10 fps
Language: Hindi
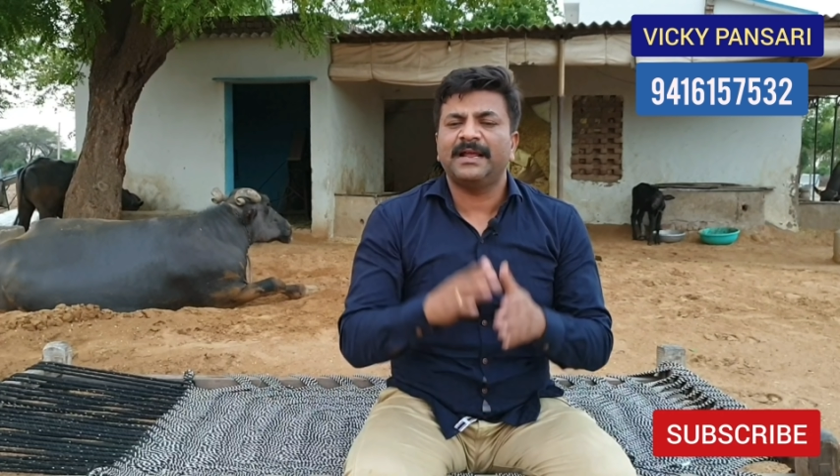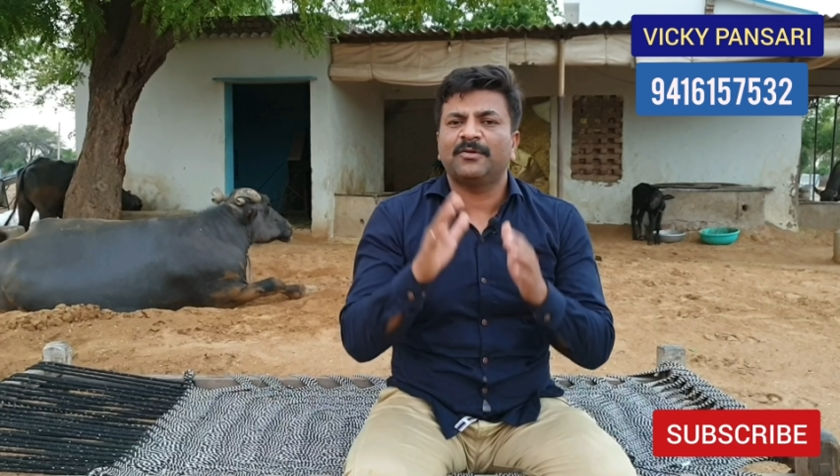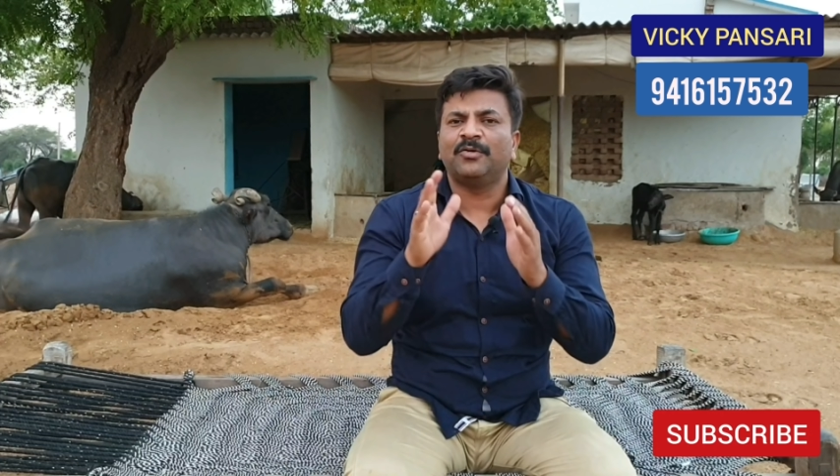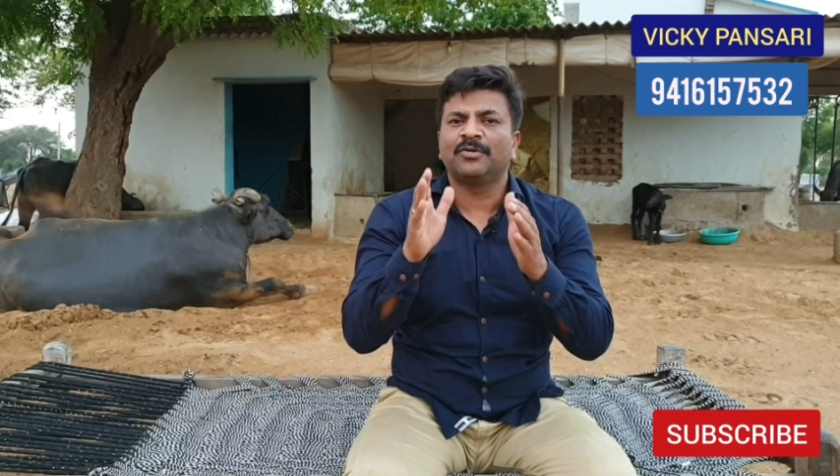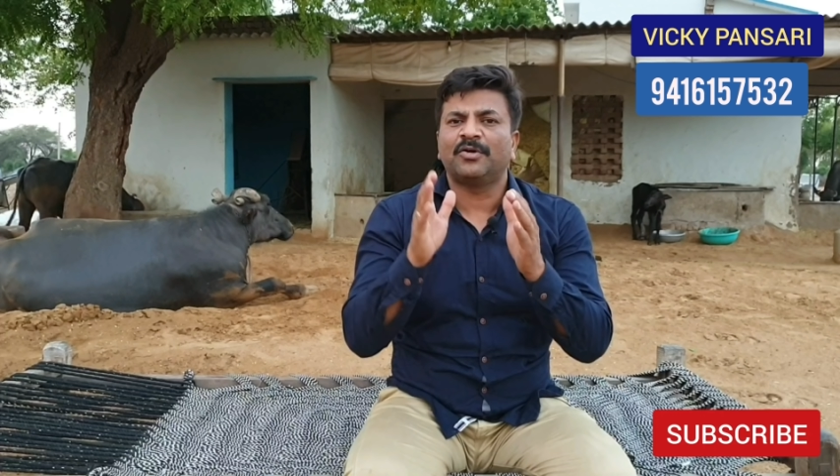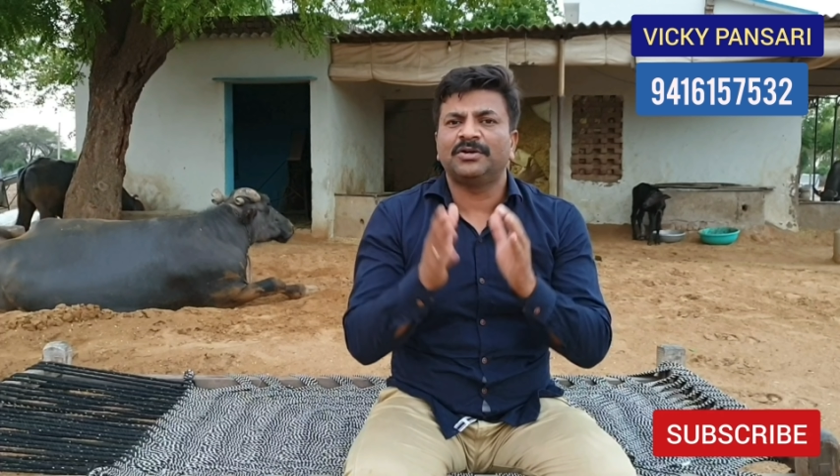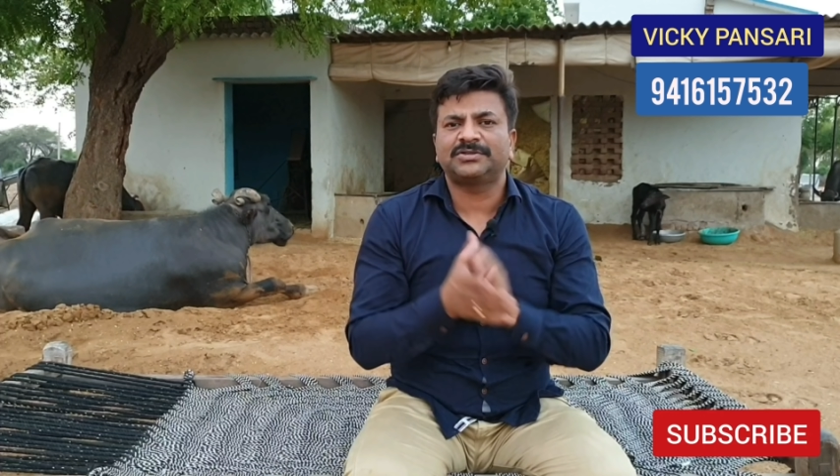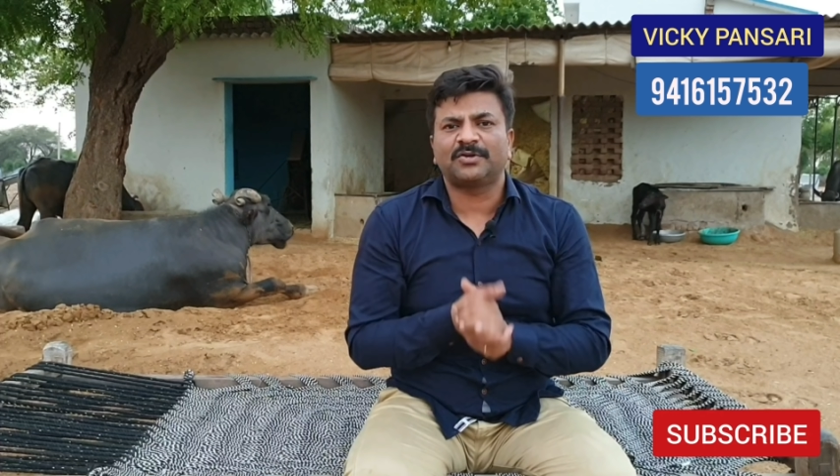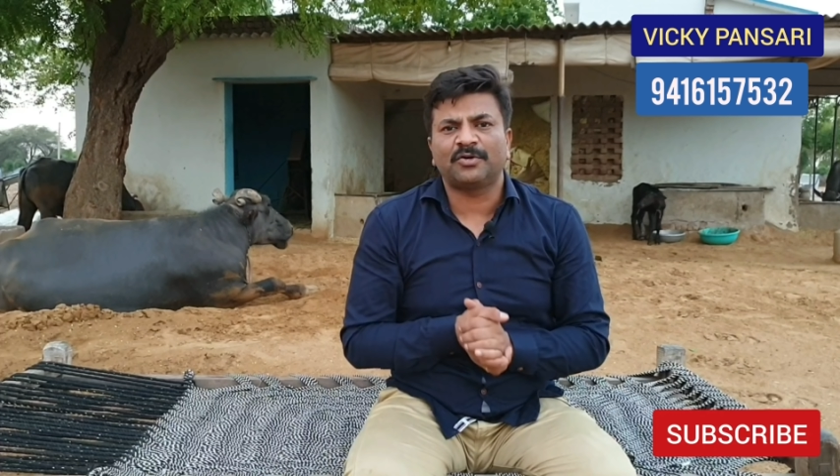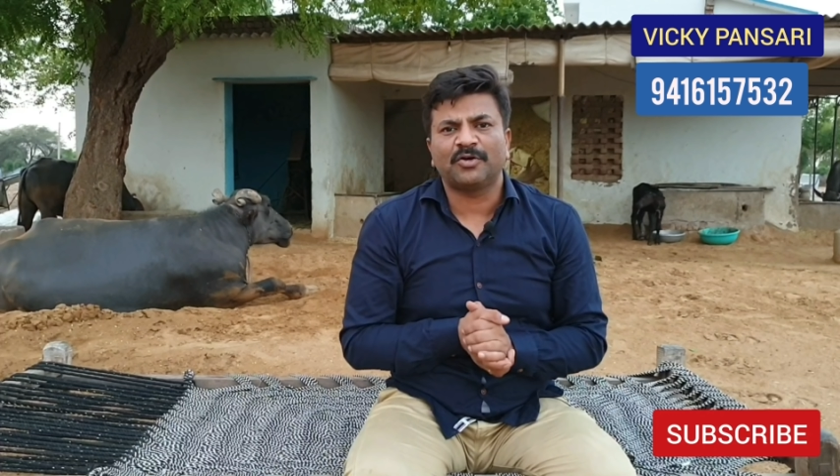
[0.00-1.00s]
हैं गुड
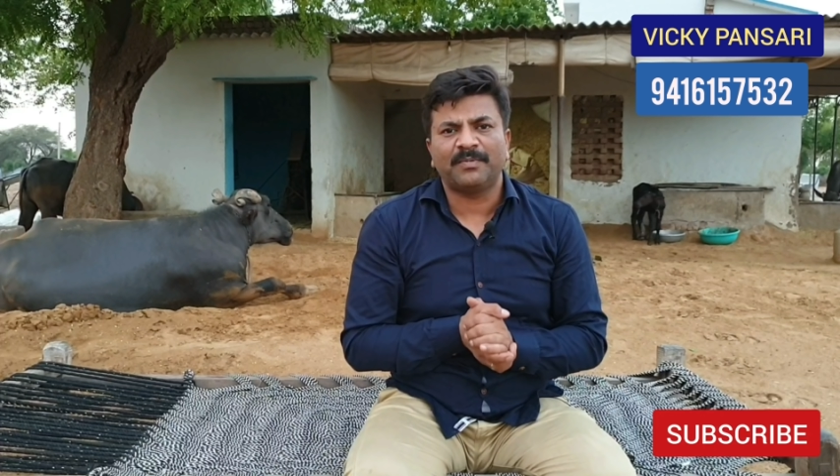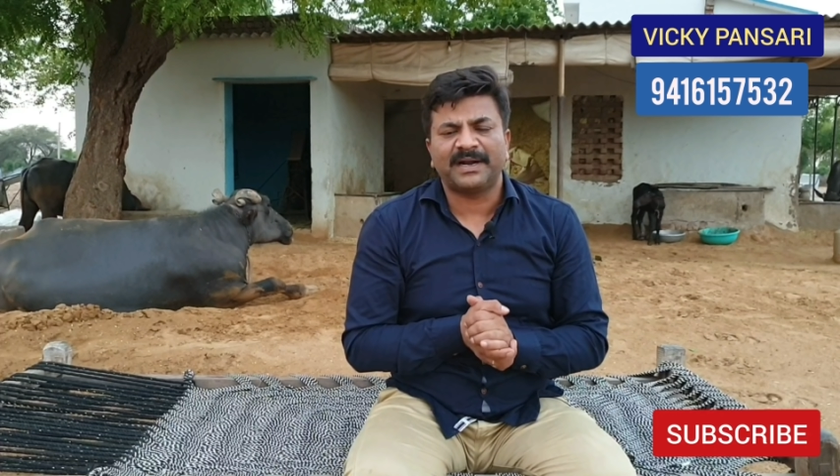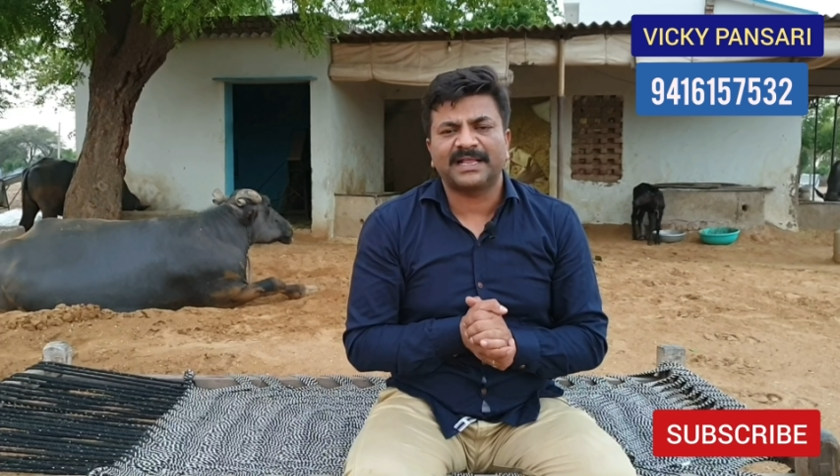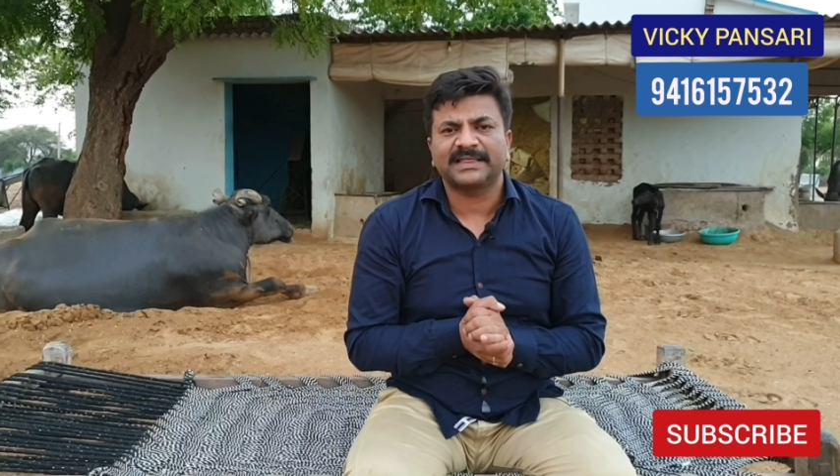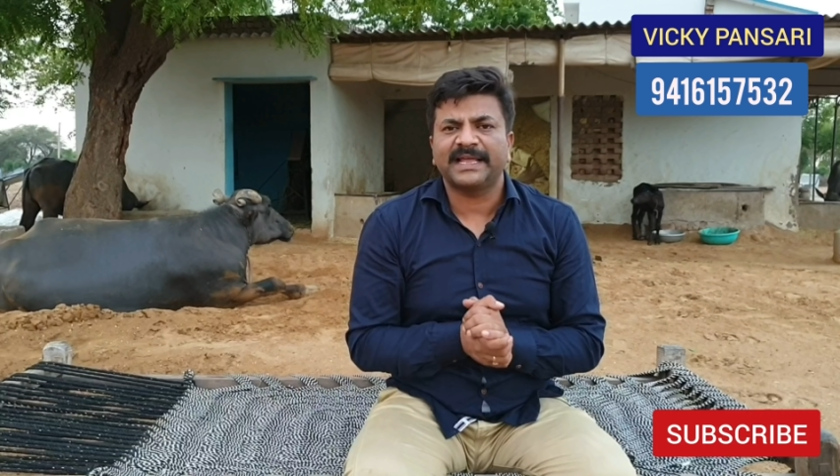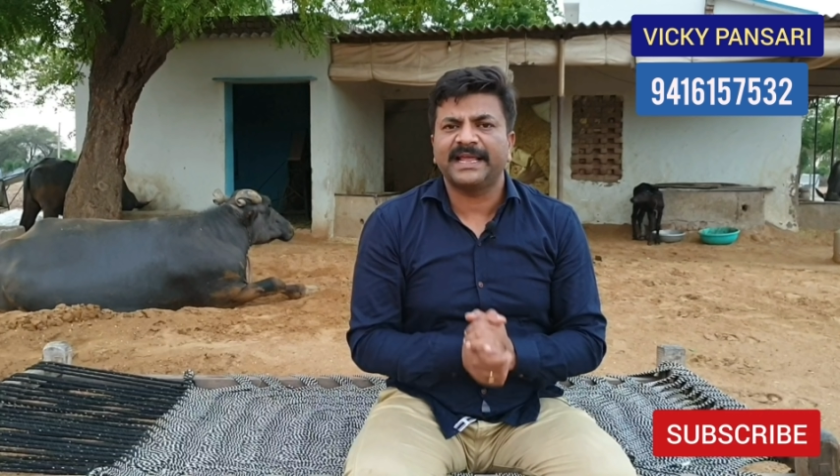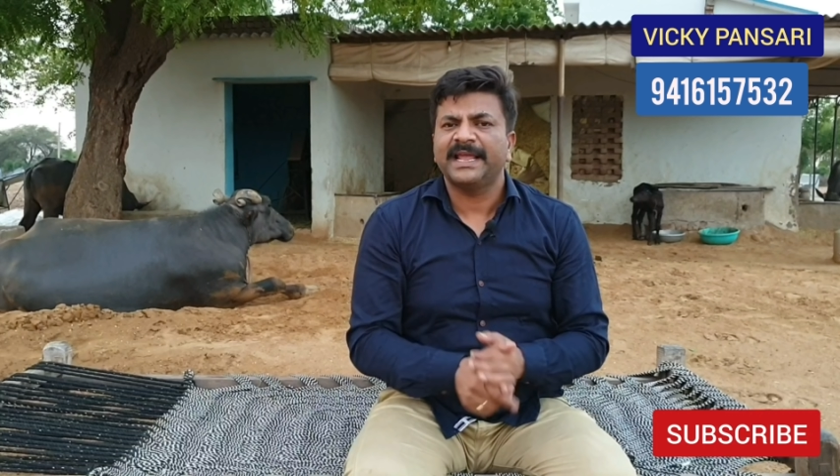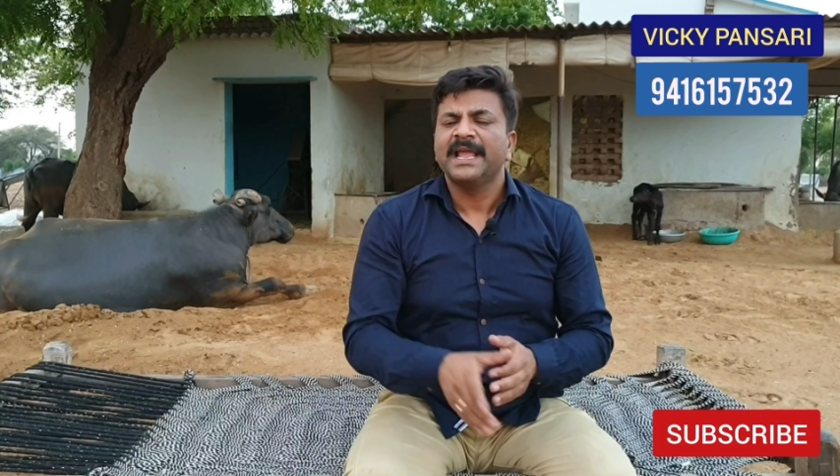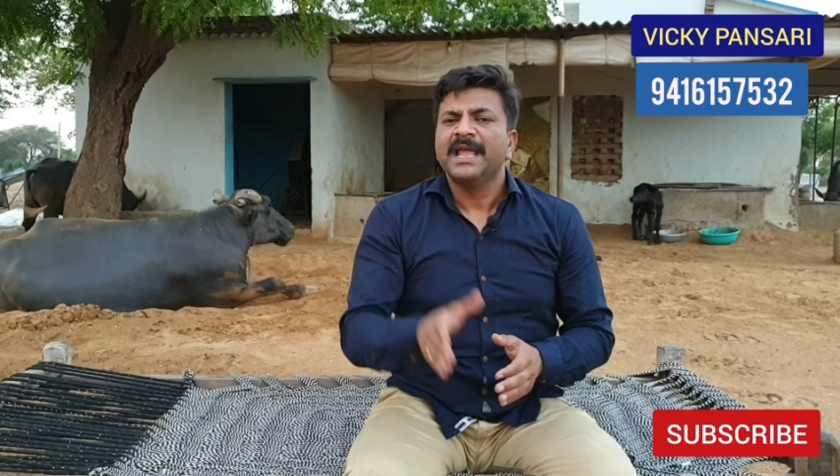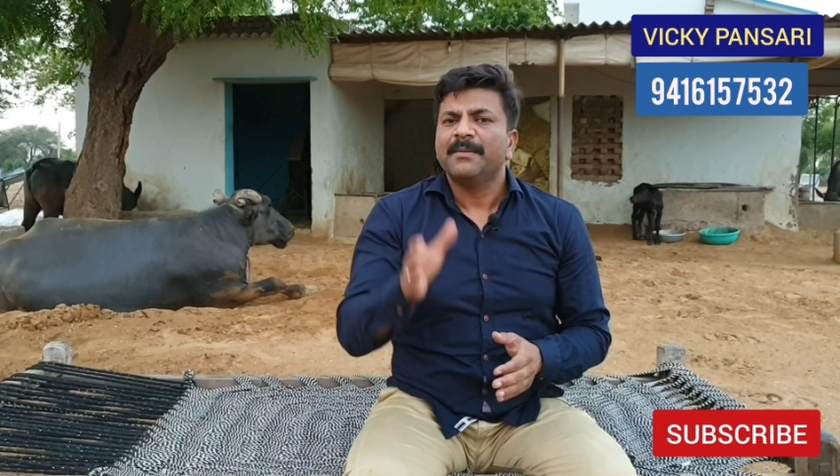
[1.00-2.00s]
कोलेस्ट्रोल को बढ़ाते हैं